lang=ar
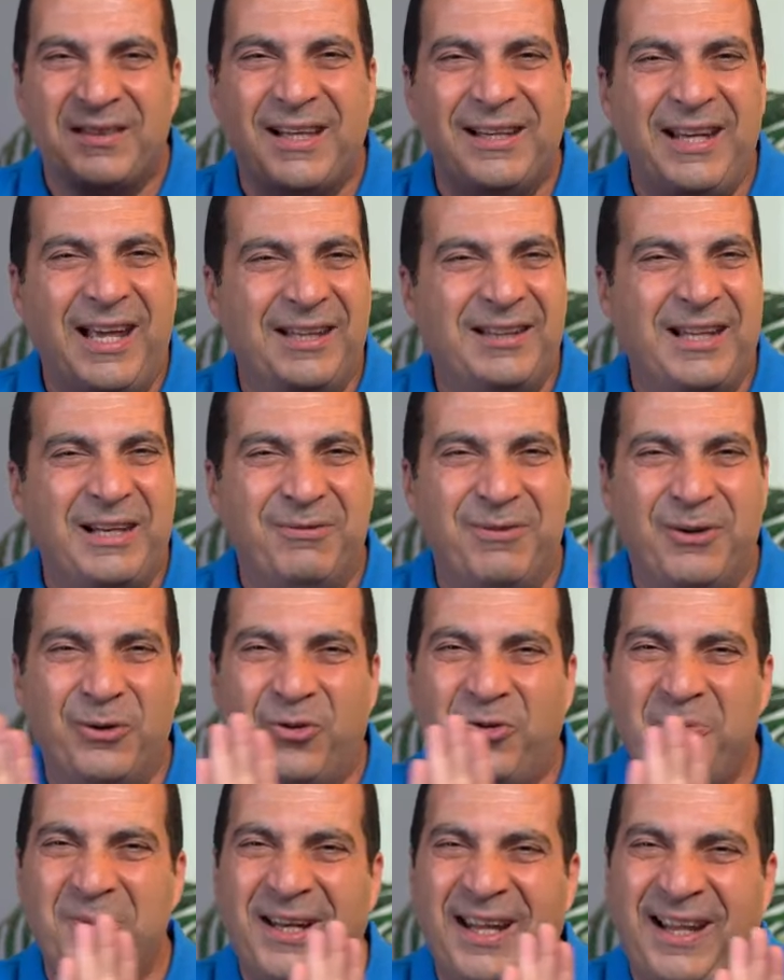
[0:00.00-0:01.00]
طلعت
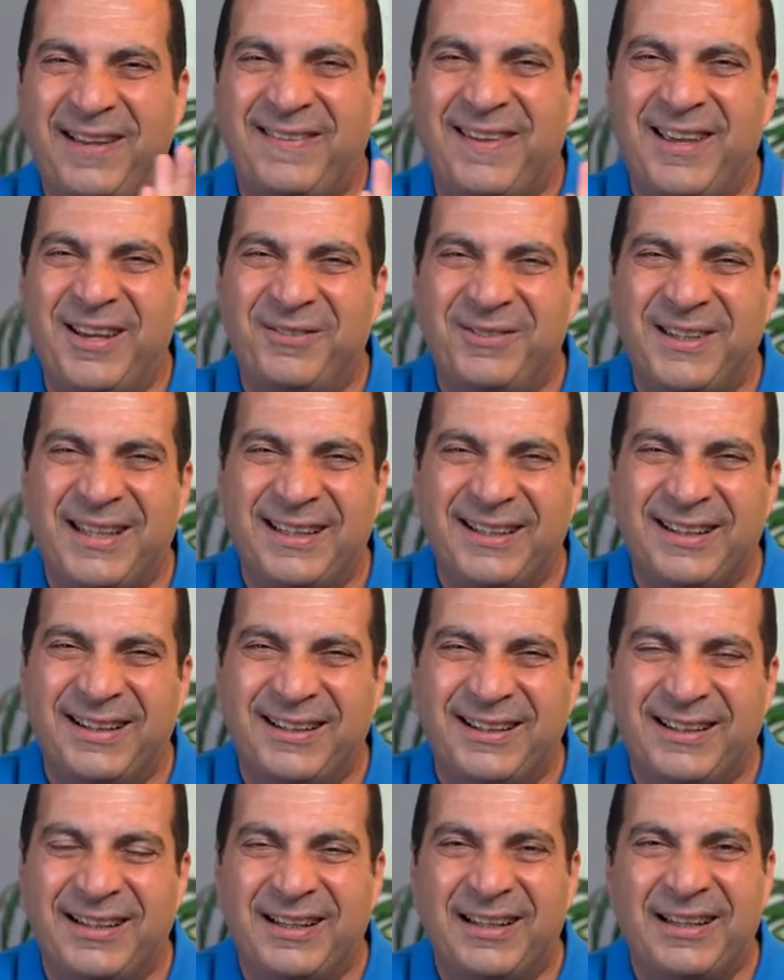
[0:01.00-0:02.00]
الفلوس من حسابي
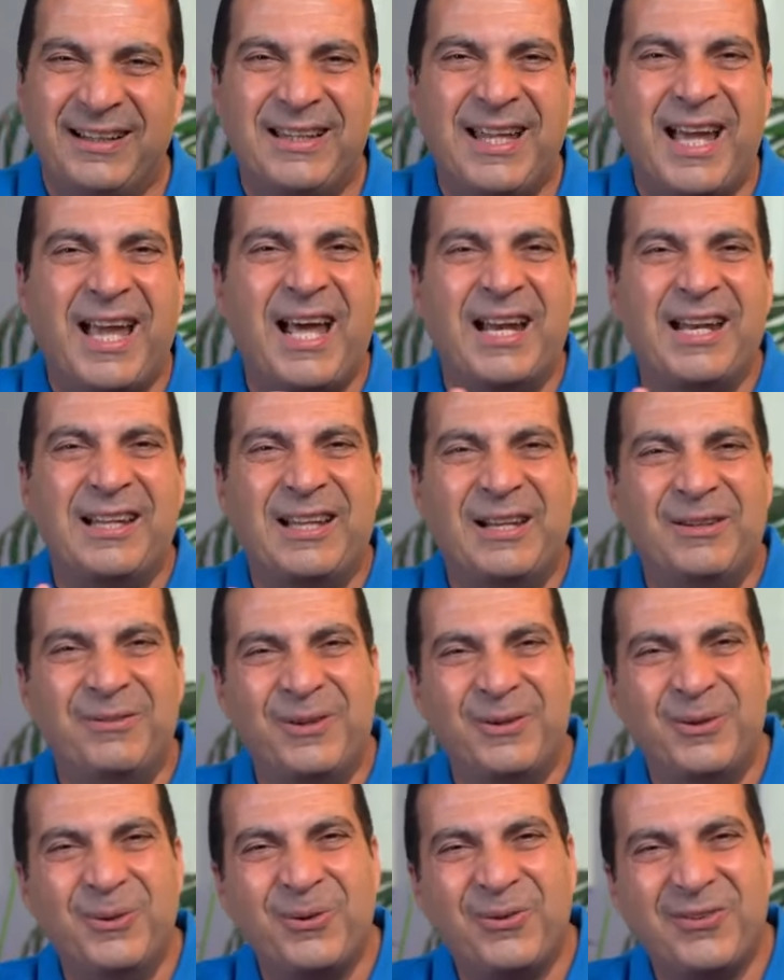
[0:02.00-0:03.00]
دخلت
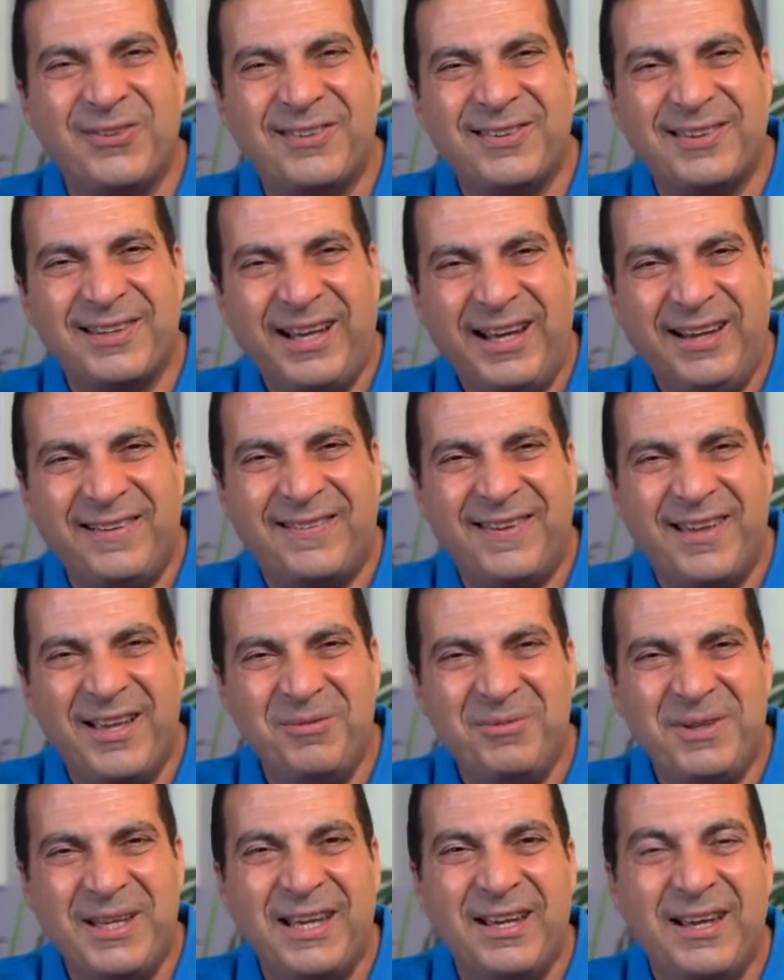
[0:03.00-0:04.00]
الفلوس
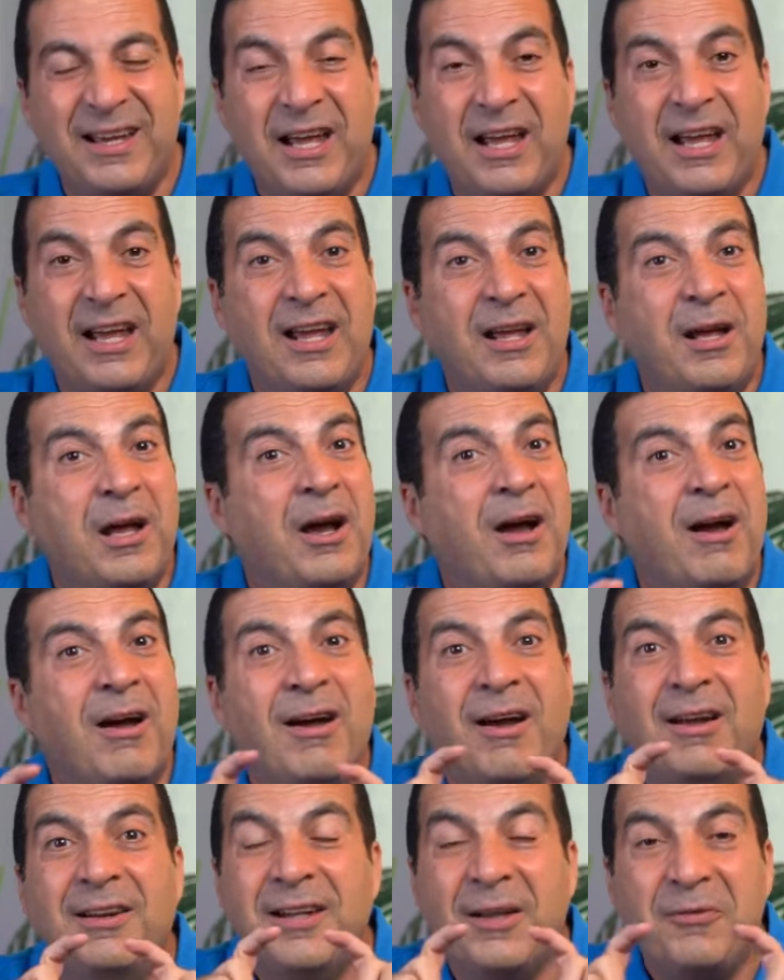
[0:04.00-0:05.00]
حسابي
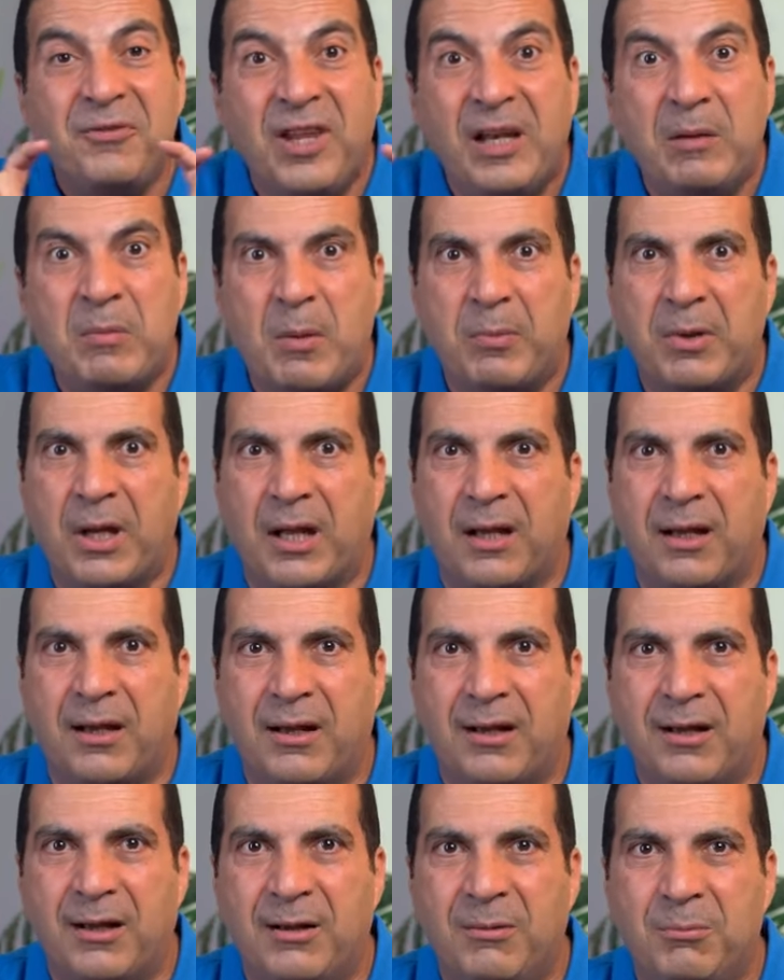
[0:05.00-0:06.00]
نفس المبلغ
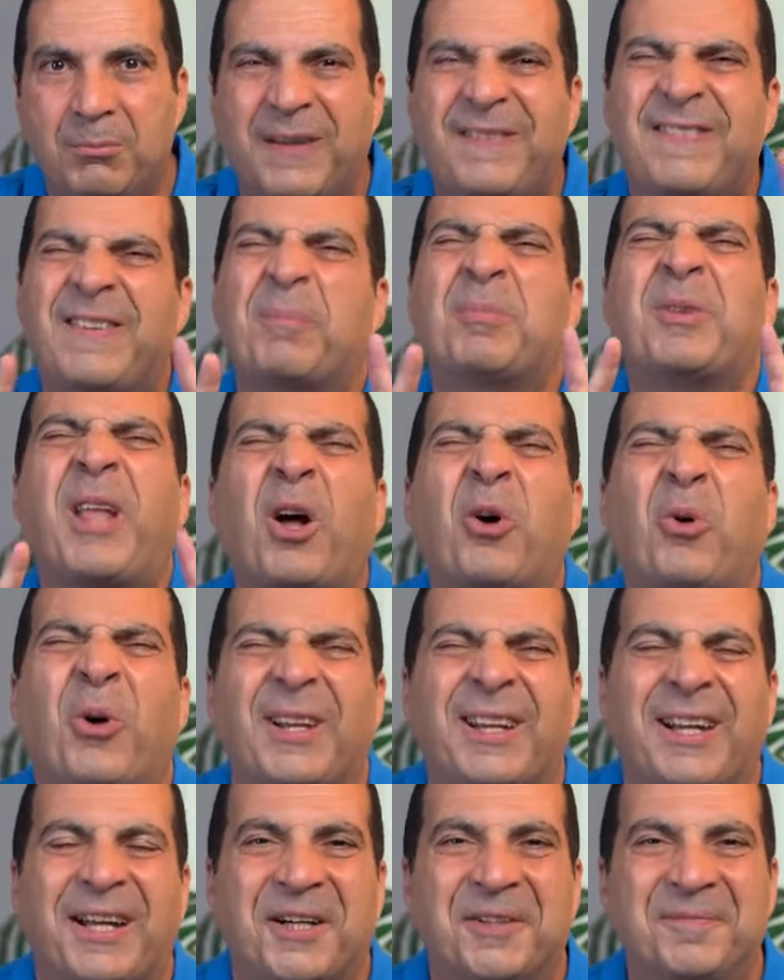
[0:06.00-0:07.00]
بس
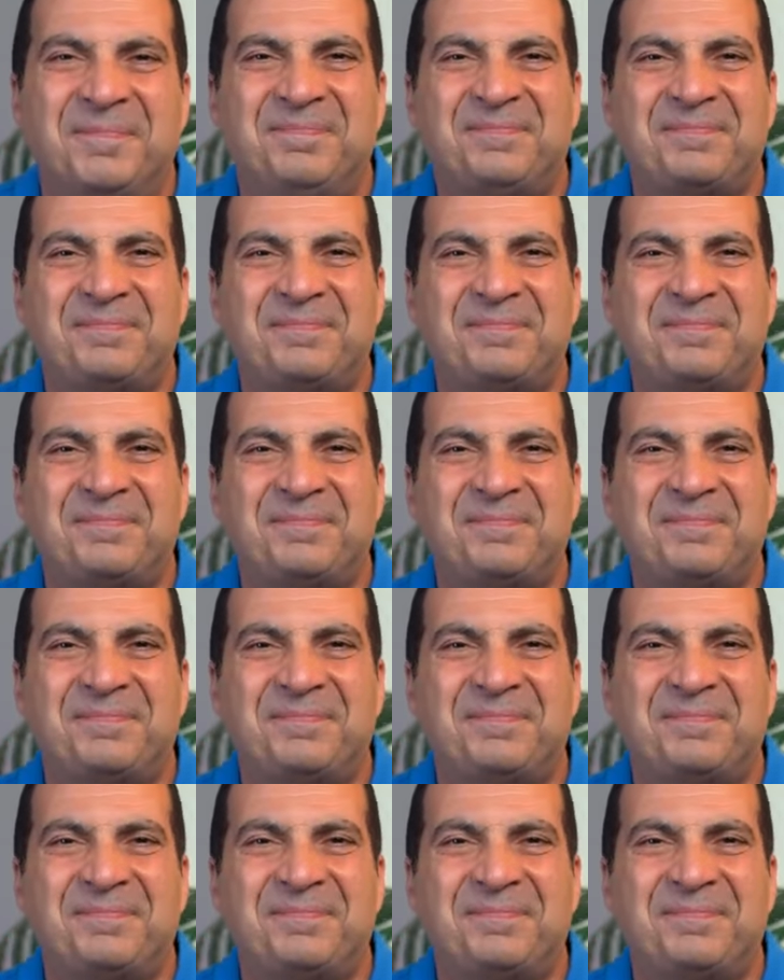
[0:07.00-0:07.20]
بتقوى الله.